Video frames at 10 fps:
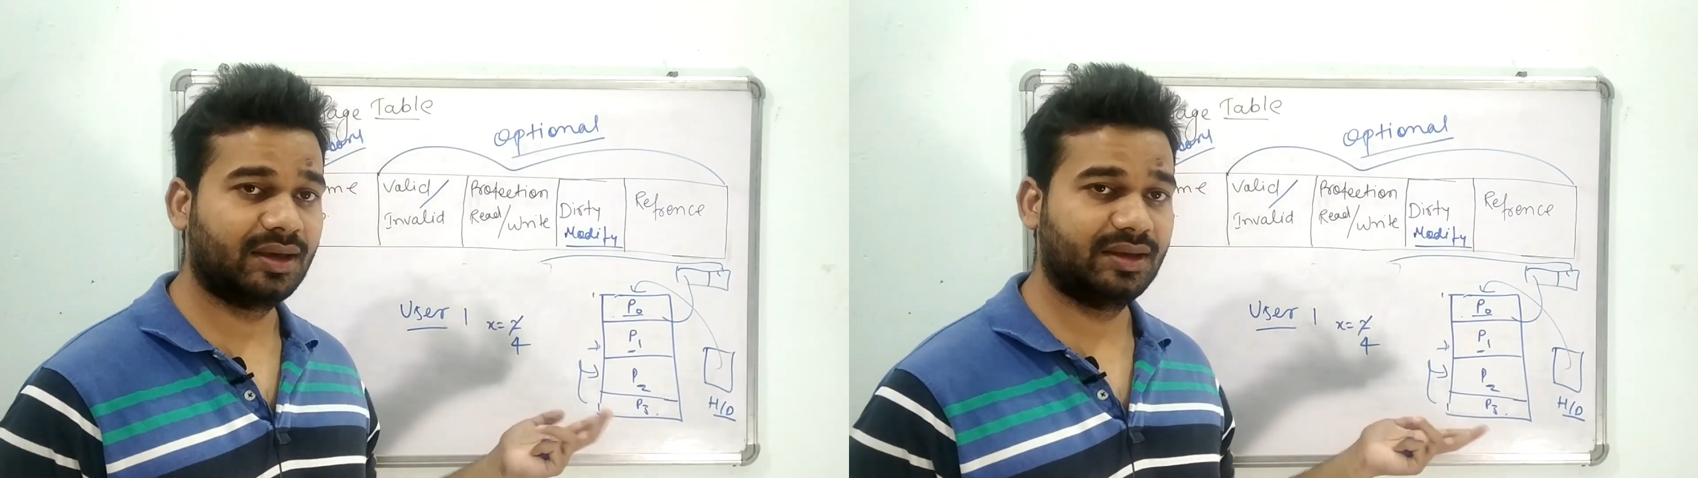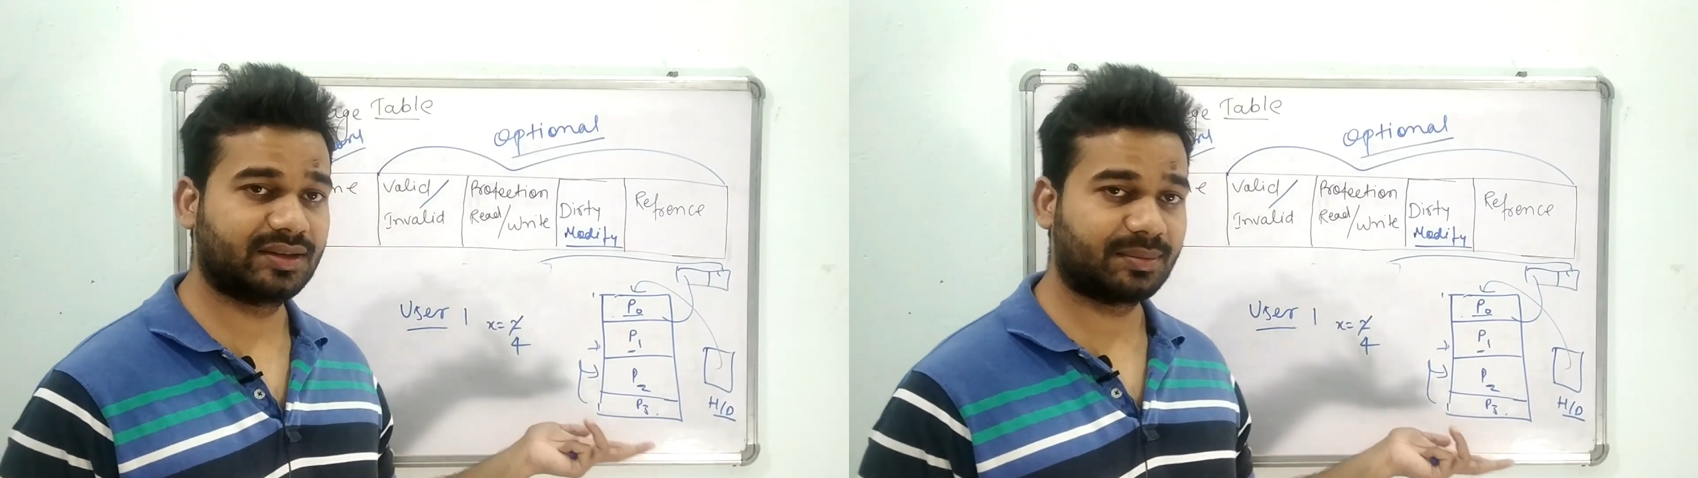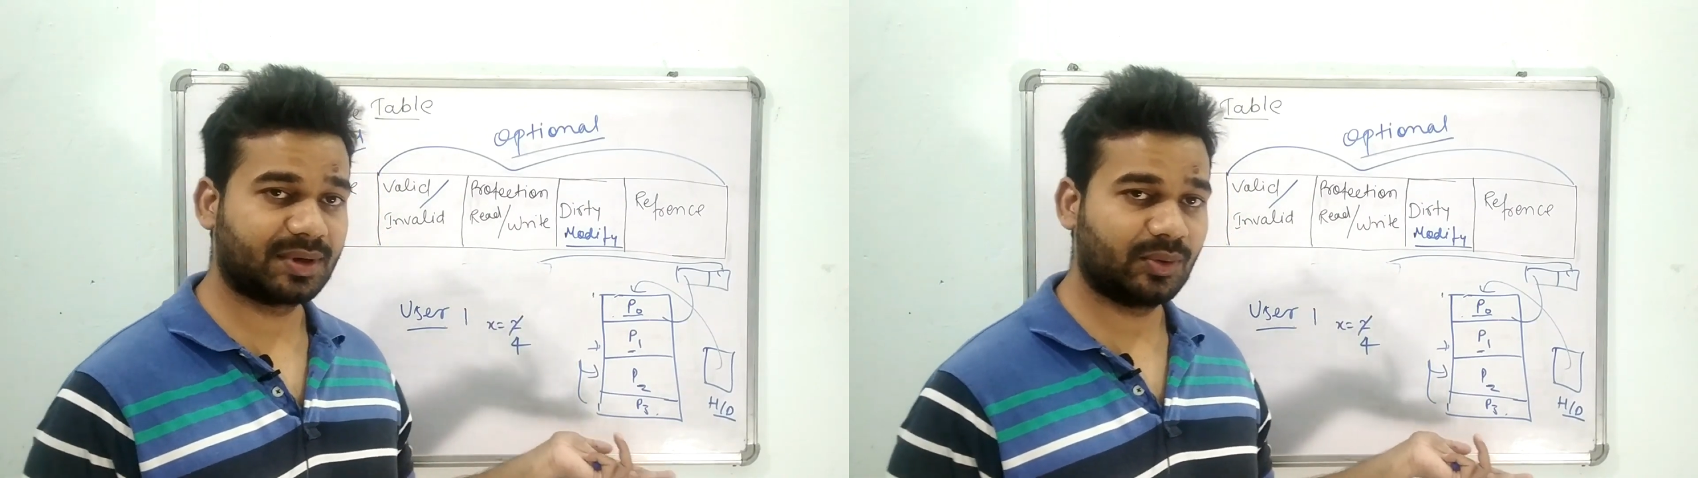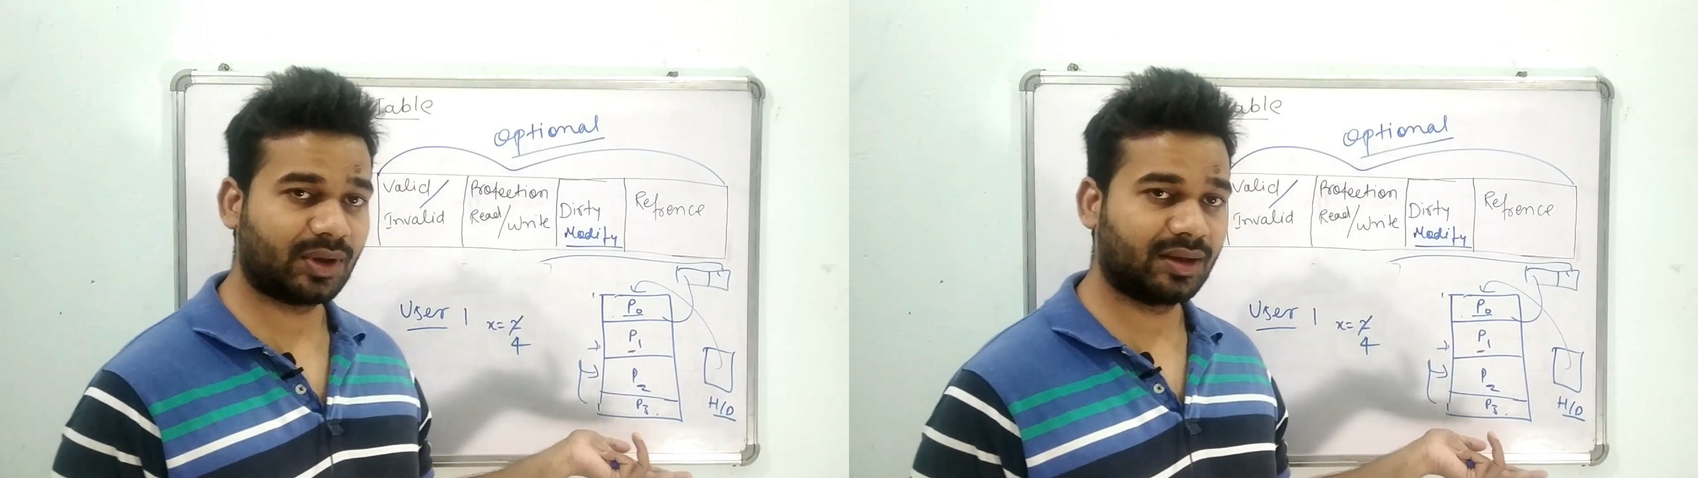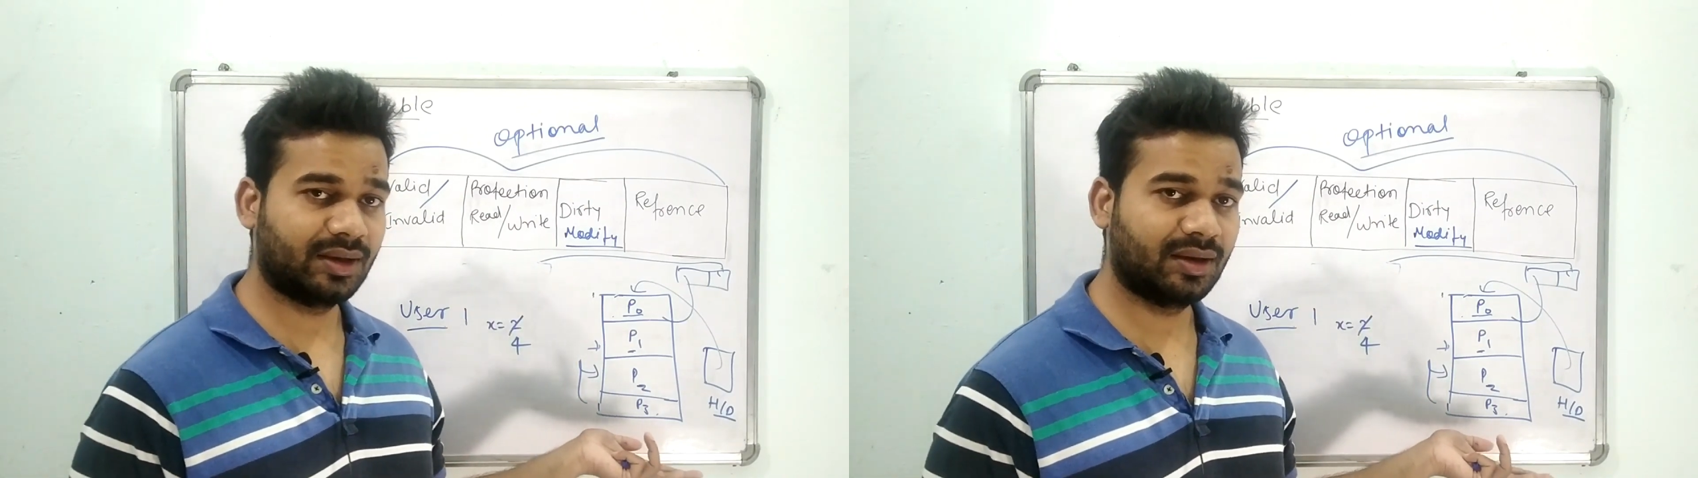ये सब क्या हो
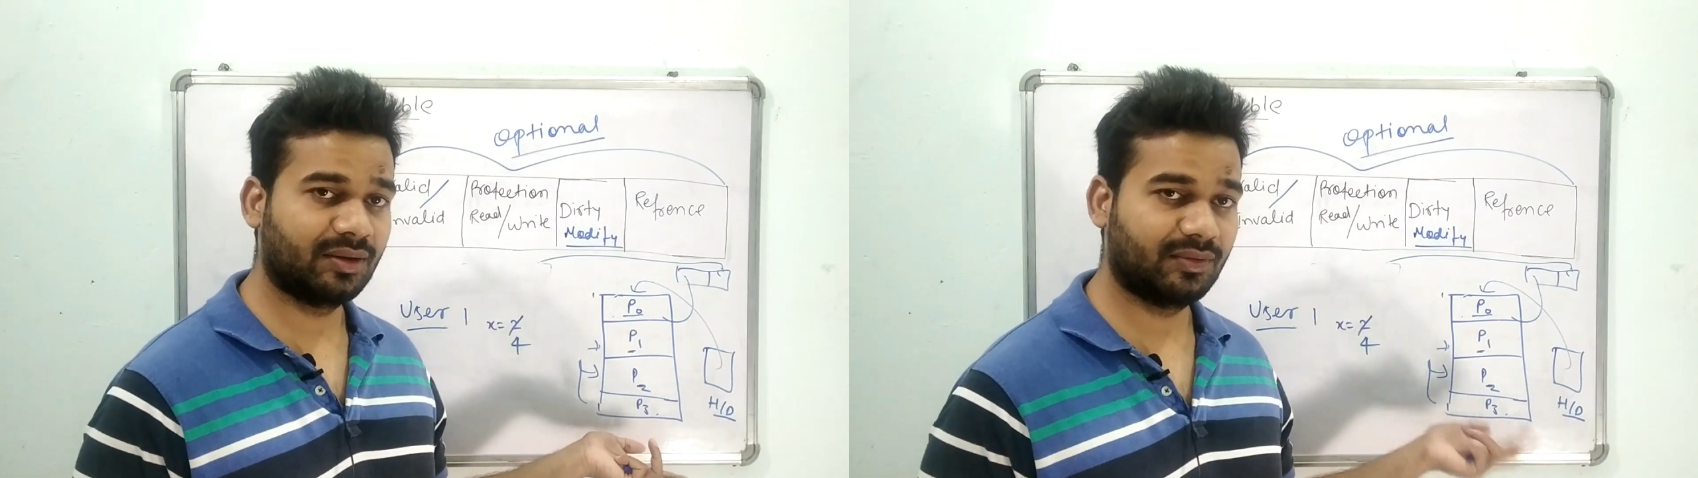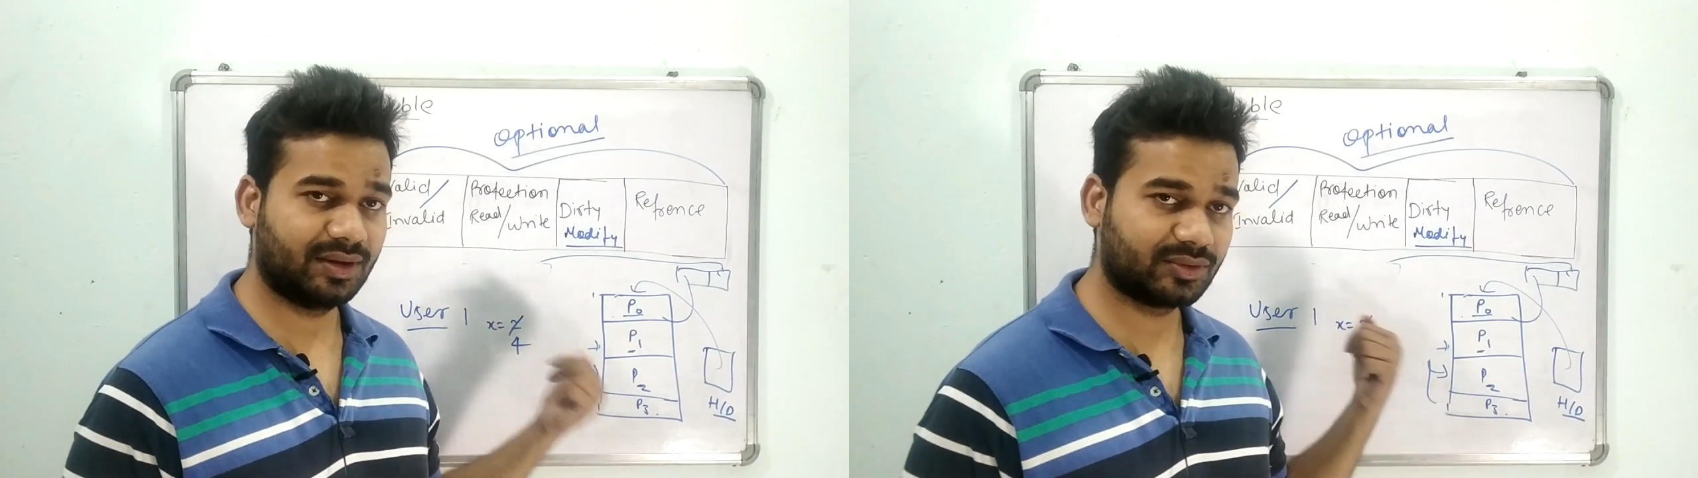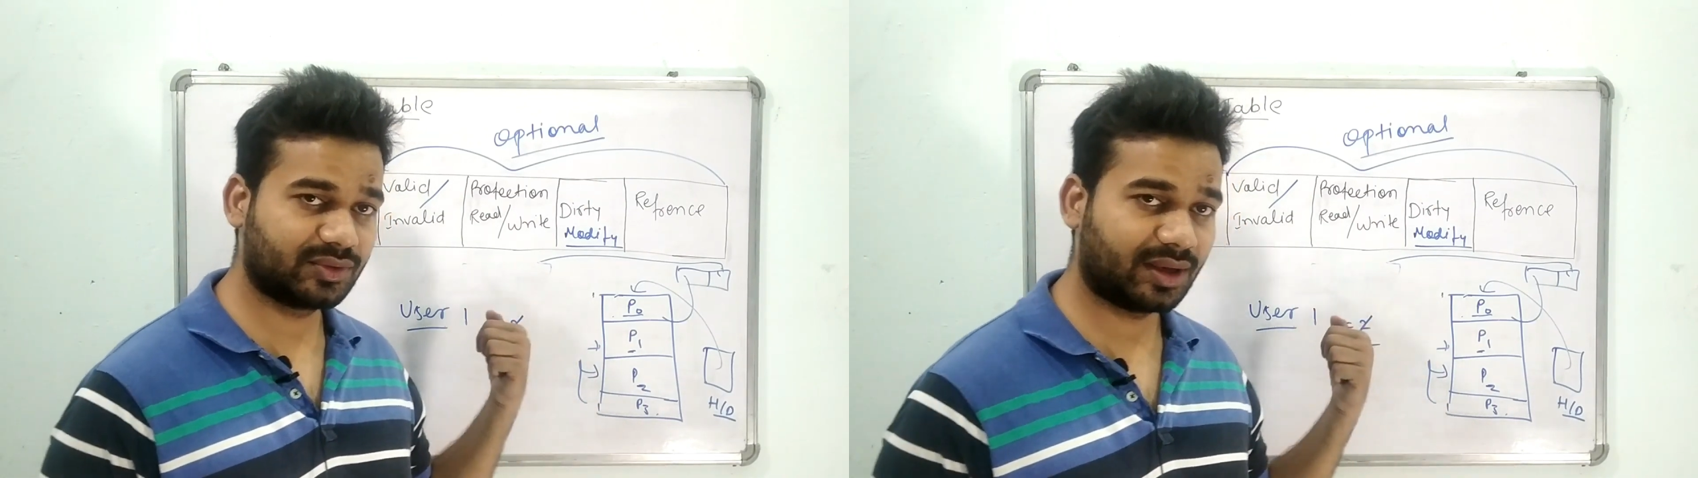जाएंगे वेनिस हो